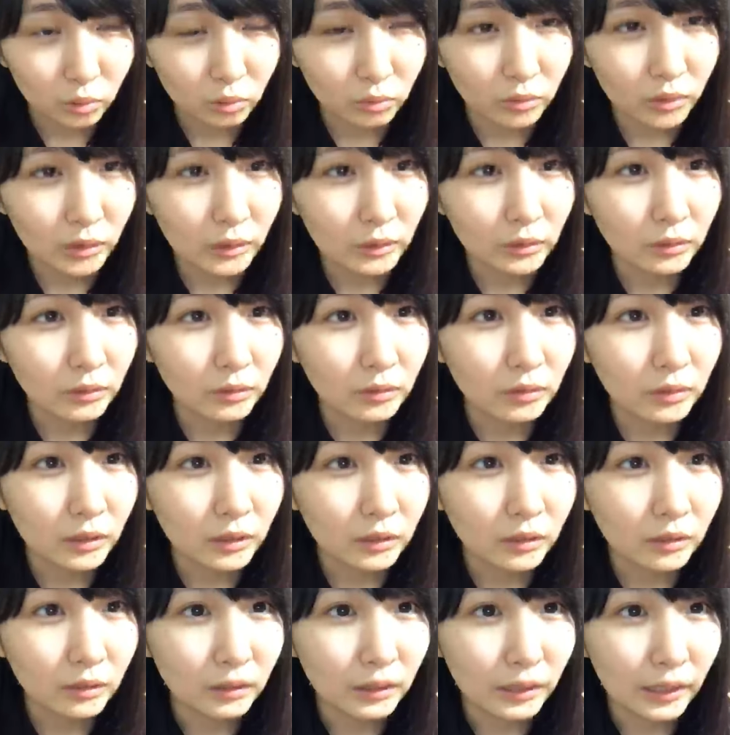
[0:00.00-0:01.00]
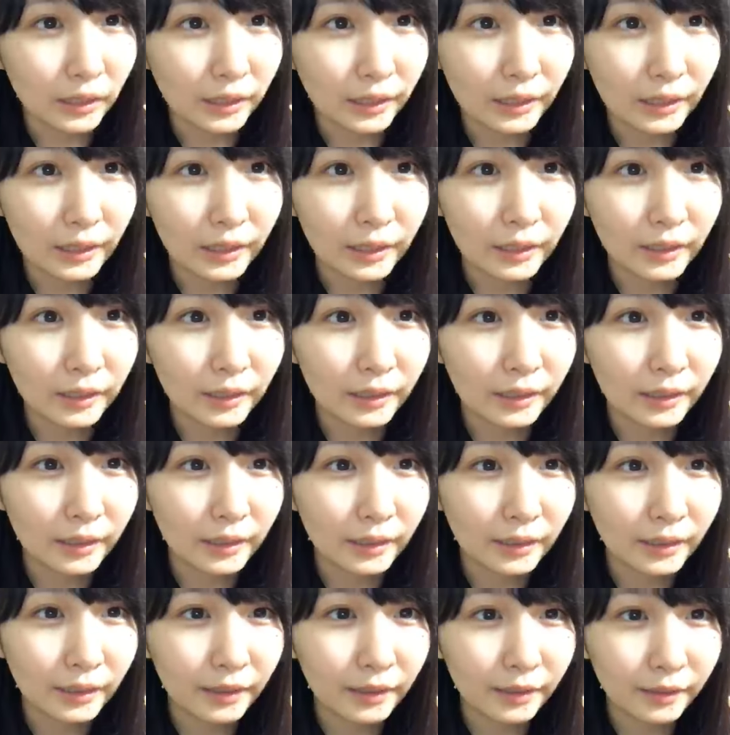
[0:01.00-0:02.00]
そうなのなので
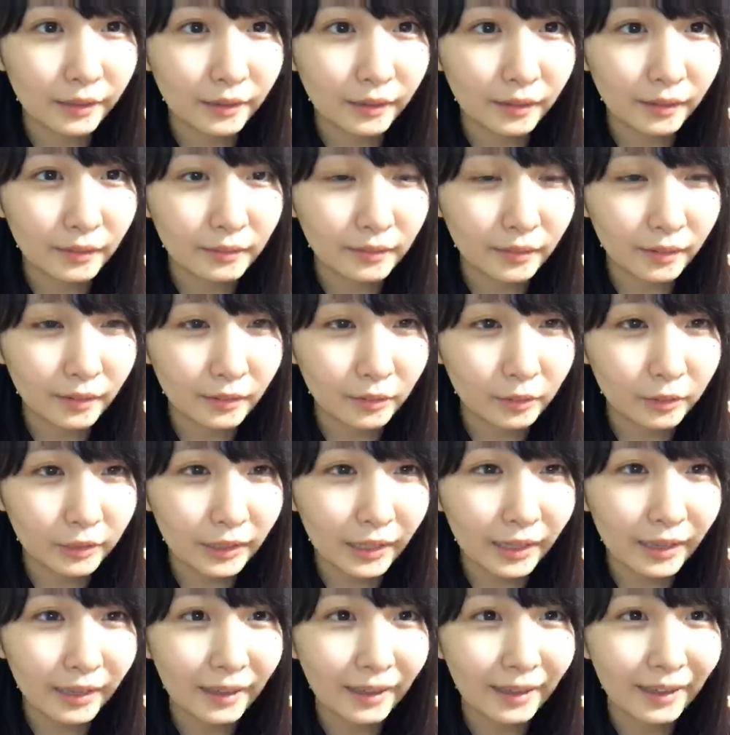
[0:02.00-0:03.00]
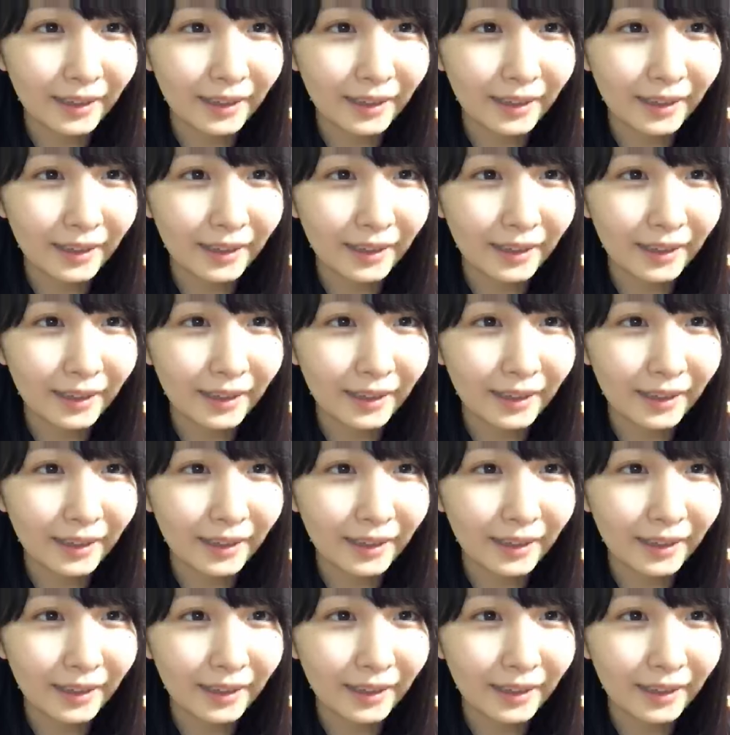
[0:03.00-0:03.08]
なので